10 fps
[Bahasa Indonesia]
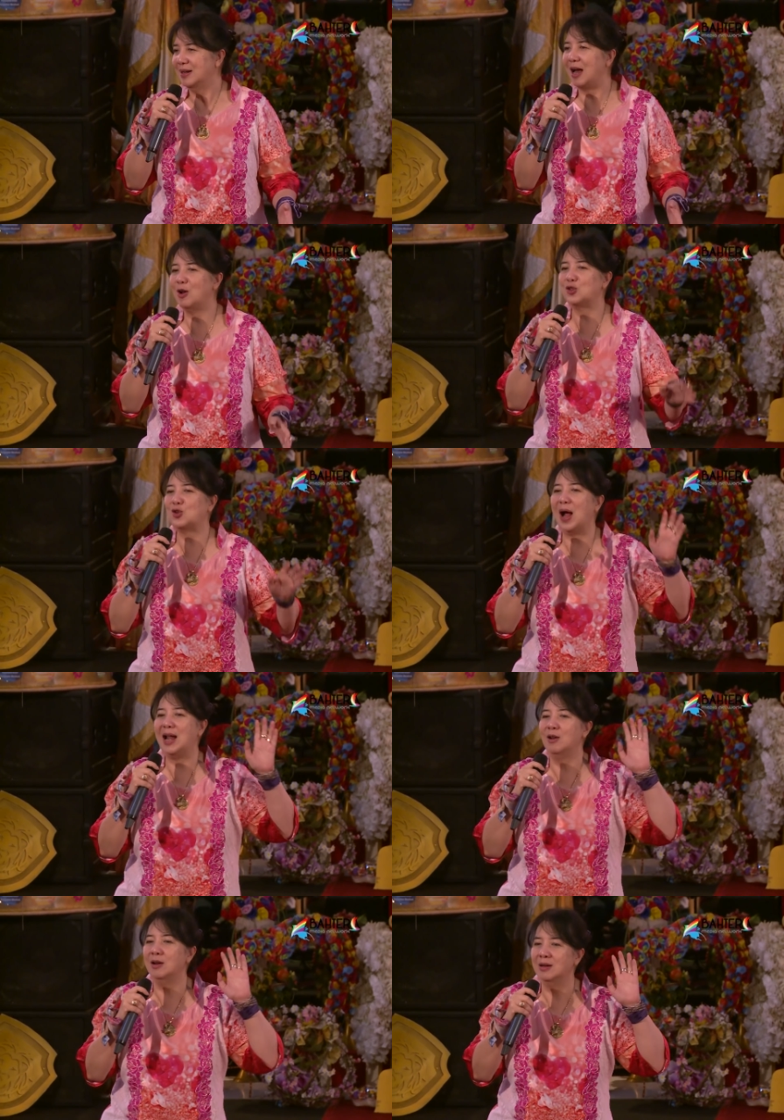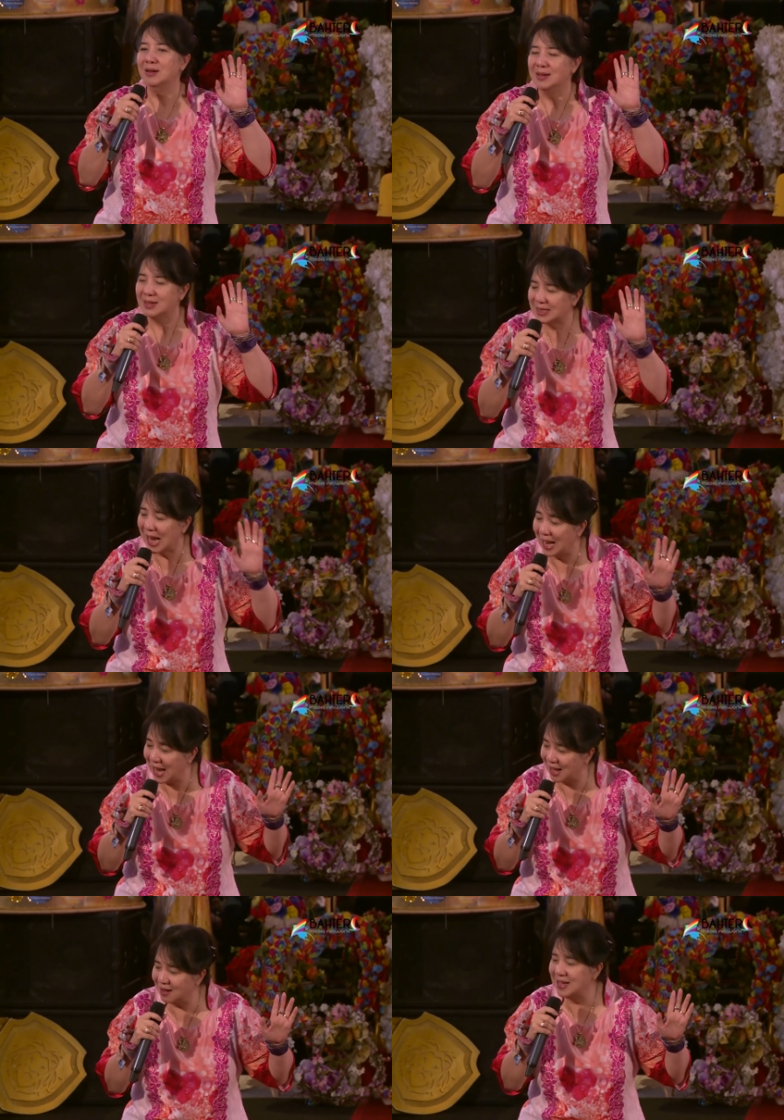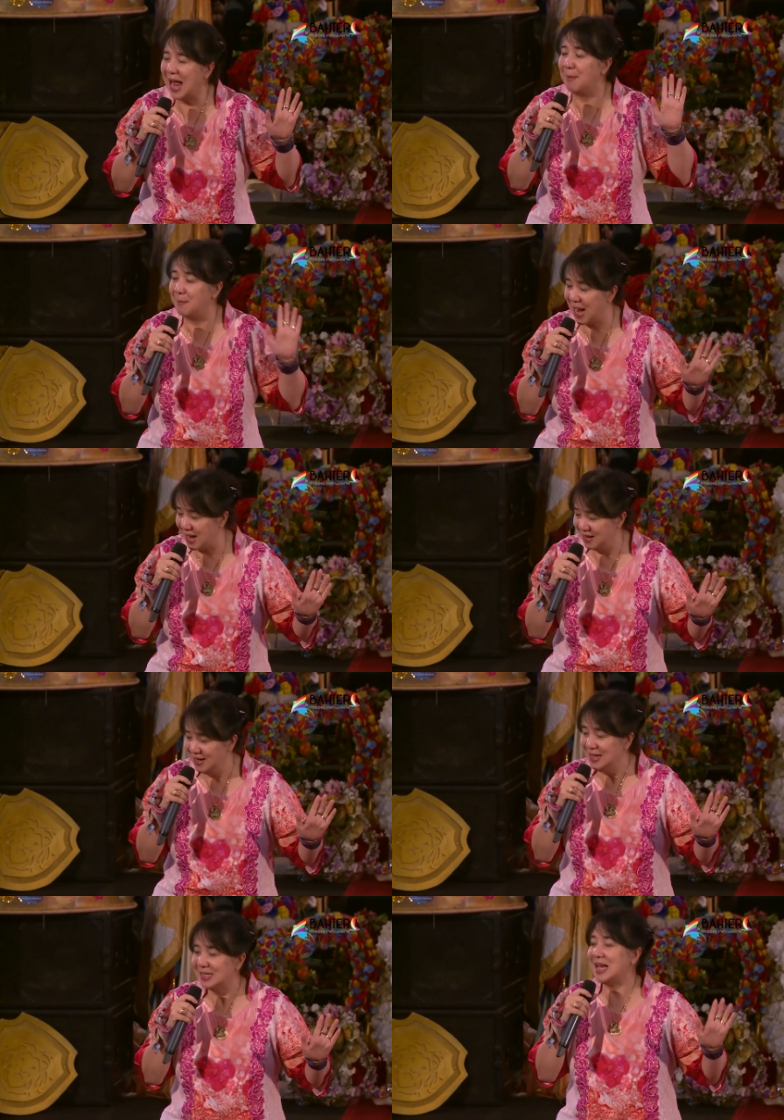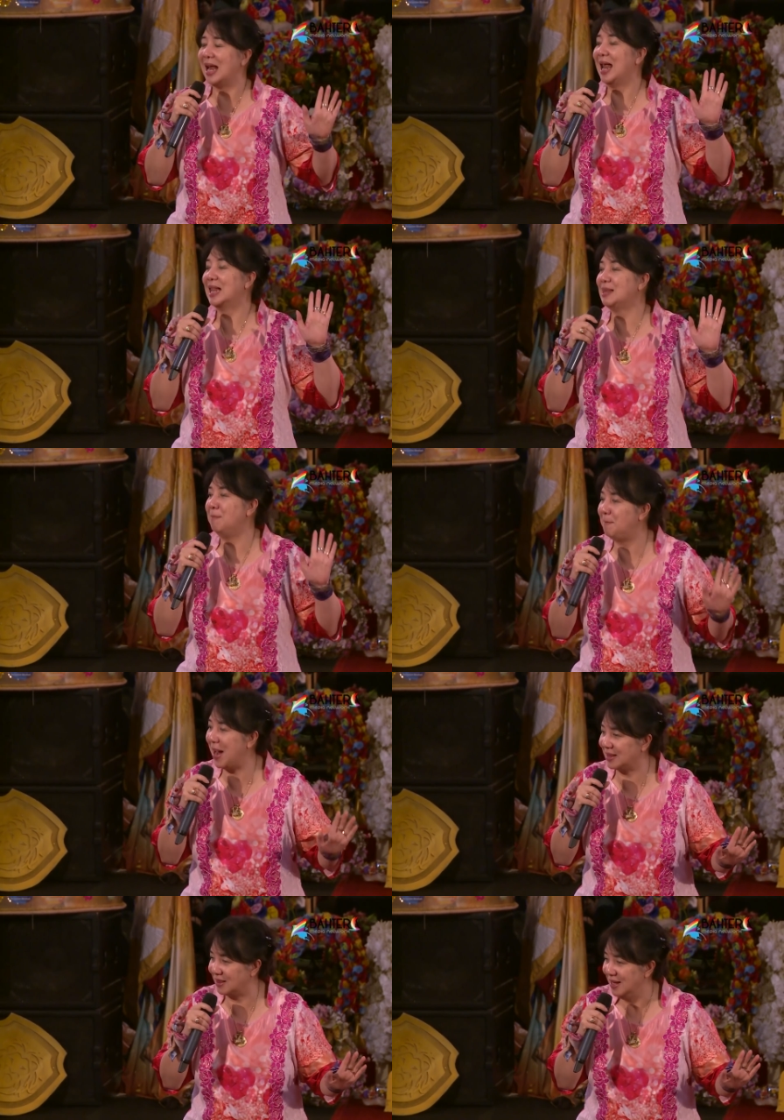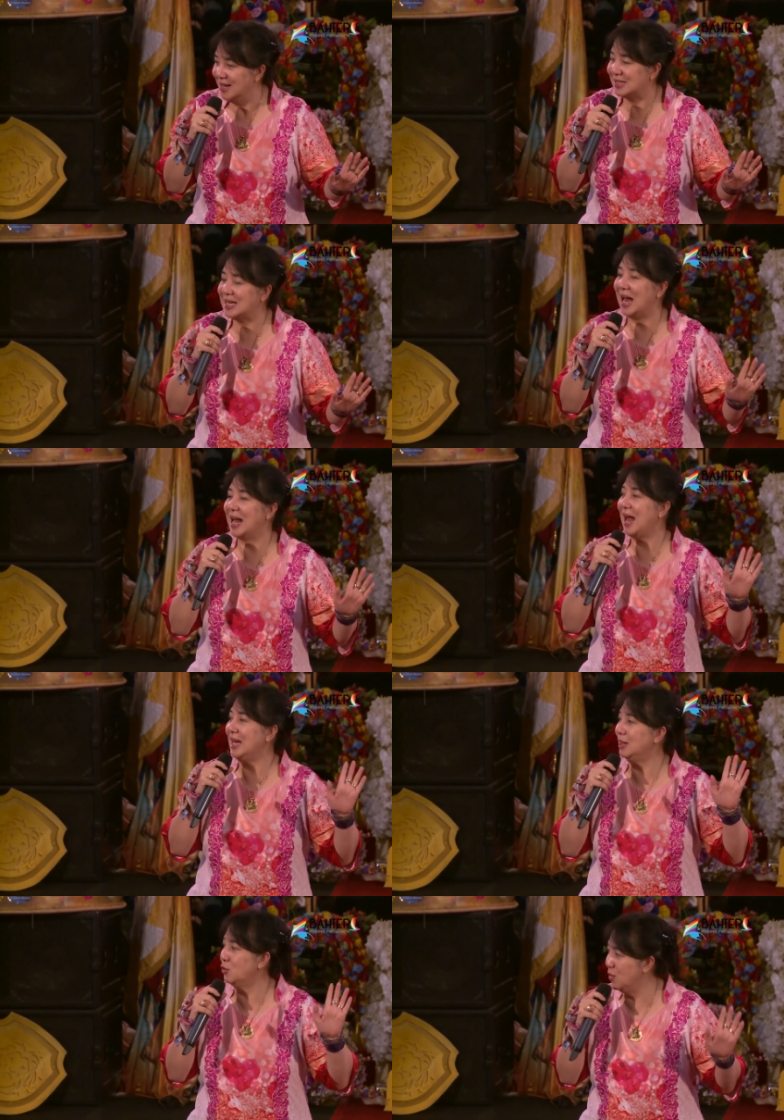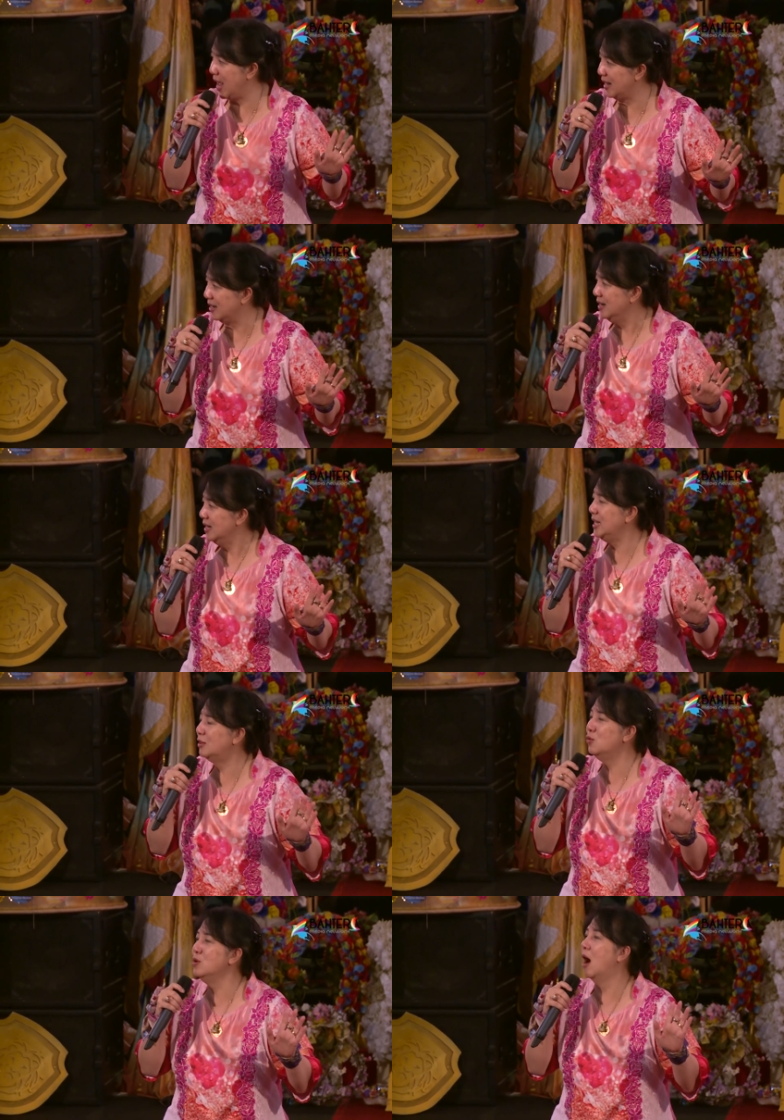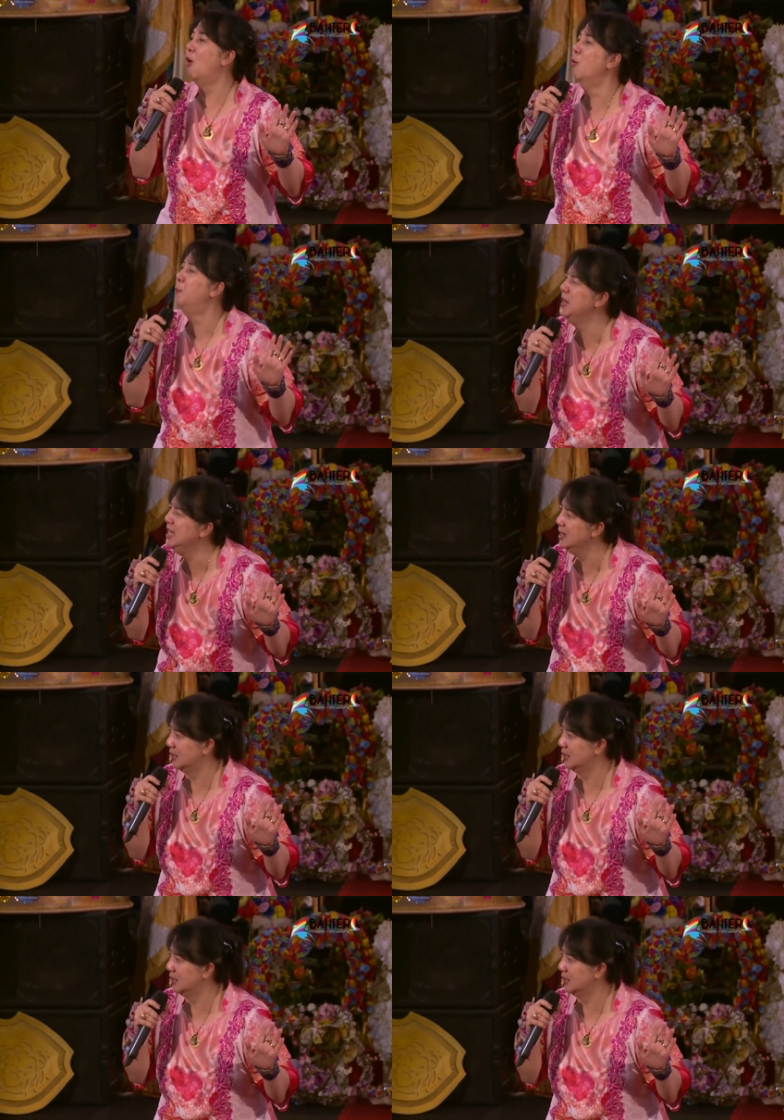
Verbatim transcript: kalau soal salah nama, salah tempat, salah hitungan. Itu udah hobi,